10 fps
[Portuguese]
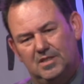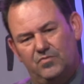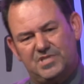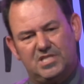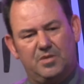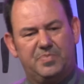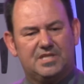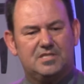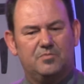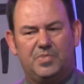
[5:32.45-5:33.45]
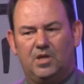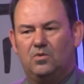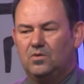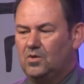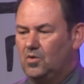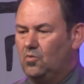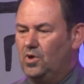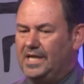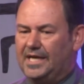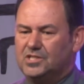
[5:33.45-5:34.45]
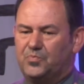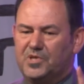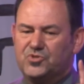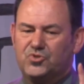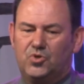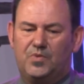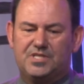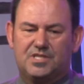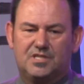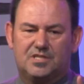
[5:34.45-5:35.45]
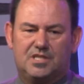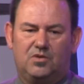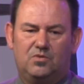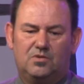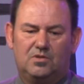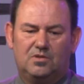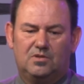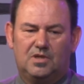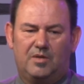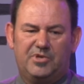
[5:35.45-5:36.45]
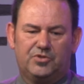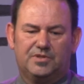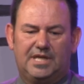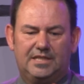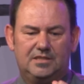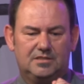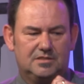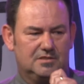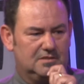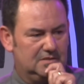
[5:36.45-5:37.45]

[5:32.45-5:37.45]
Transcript: Você já percebeu o olhar de pessoas que estão amedrontadas?